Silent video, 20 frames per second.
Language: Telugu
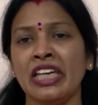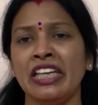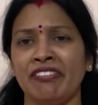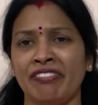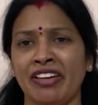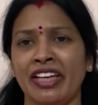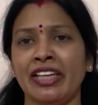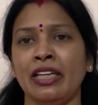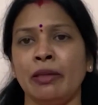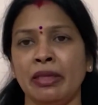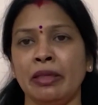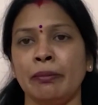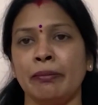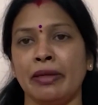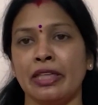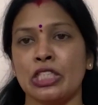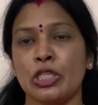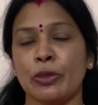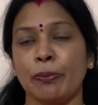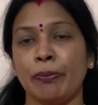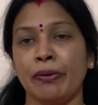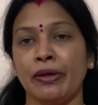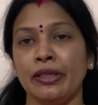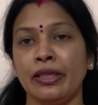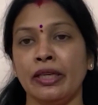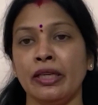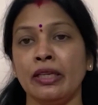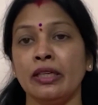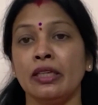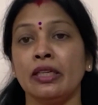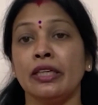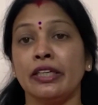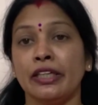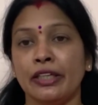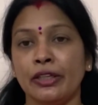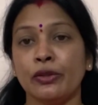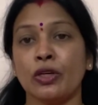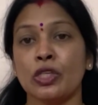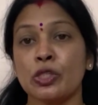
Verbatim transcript: ఇవన్నీ మీరు మర్చిపోయి ఈ